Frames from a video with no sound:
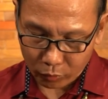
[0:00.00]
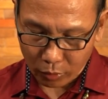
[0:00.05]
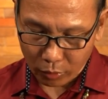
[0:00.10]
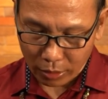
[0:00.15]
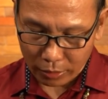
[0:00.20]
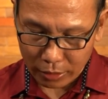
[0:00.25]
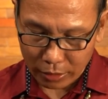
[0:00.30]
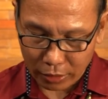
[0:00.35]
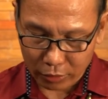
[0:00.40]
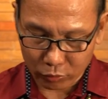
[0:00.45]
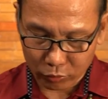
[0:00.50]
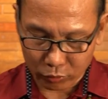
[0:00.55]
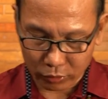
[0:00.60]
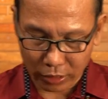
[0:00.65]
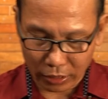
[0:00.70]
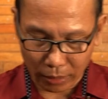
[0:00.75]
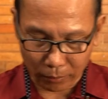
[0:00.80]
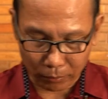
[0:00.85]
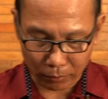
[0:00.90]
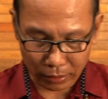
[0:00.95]
Tuhan Yesus
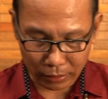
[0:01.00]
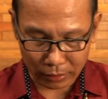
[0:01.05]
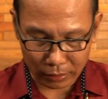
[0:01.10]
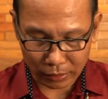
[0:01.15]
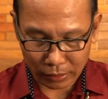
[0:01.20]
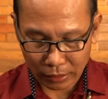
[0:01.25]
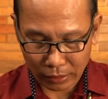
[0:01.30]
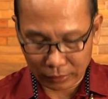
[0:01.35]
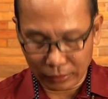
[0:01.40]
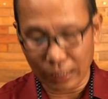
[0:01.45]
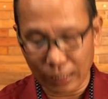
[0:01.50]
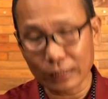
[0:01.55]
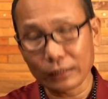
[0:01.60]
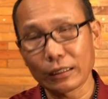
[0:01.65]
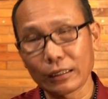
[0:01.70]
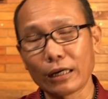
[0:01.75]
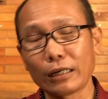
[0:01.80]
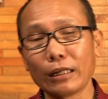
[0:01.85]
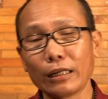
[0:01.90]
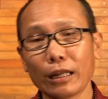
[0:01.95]
yang
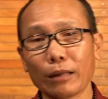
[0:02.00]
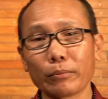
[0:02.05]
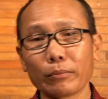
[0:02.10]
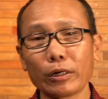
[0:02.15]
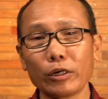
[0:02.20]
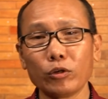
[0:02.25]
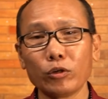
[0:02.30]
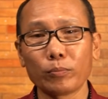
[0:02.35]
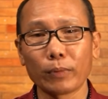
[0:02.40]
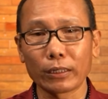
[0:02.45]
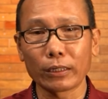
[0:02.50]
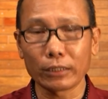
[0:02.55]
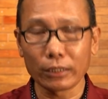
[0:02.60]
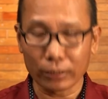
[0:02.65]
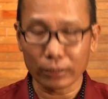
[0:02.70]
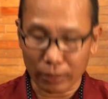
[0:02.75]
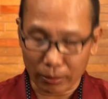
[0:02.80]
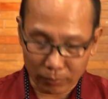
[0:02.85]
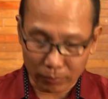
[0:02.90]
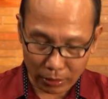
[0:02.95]
bertakhta dalam kehidupan
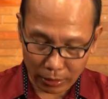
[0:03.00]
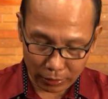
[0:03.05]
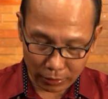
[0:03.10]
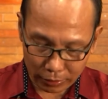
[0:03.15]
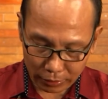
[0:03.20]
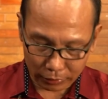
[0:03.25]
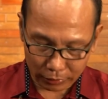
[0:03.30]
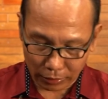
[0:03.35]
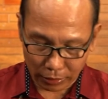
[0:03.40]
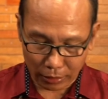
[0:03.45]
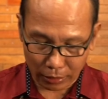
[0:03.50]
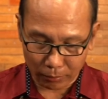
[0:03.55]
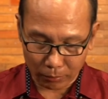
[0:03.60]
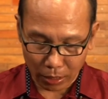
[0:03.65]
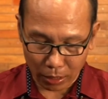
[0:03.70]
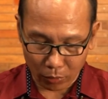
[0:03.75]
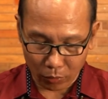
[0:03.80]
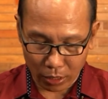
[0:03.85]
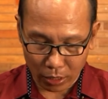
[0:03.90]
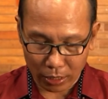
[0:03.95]
kita. Bila dikatakan
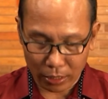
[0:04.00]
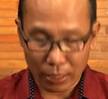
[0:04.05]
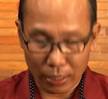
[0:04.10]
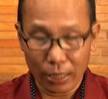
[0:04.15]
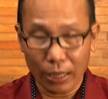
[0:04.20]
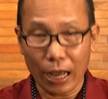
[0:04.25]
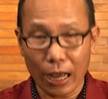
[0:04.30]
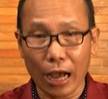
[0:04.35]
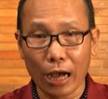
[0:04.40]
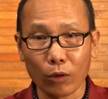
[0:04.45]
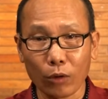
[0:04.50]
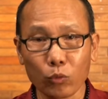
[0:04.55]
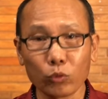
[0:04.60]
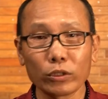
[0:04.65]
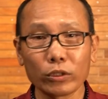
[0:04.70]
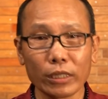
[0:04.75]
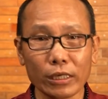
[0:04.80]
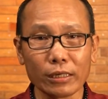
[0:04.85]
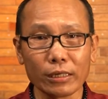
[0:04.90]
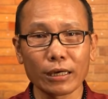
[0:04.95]
bahwa
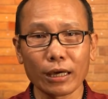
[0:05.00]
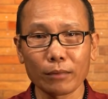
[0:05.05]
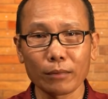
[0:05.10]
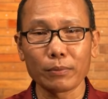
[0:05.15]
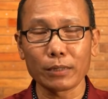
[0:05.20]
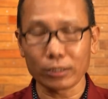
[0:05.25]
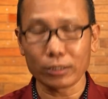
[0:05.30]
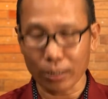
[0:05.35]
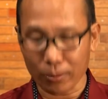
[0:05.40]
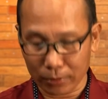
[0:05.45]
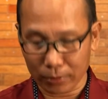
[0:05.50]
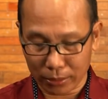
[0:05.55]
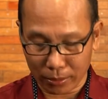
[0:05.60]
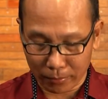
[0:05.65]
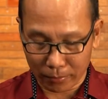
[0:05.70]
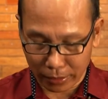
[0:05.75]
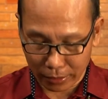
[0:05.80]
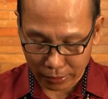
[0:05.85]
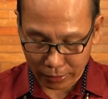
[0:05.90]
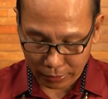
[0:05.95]
aku tinggal
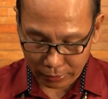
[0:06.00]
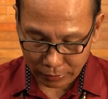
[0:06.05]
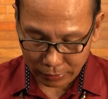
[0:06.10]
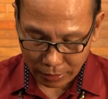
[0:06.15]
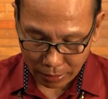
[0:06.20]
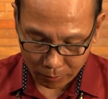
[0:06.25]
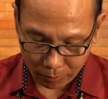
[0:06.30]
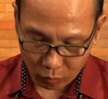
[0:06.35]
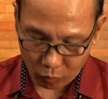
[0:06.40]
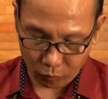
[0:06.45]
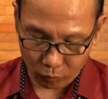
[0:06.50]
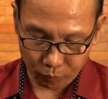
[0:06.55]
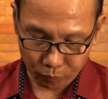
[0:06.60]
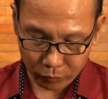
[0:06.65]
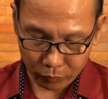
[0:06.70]
bersama-sama dengan kamu.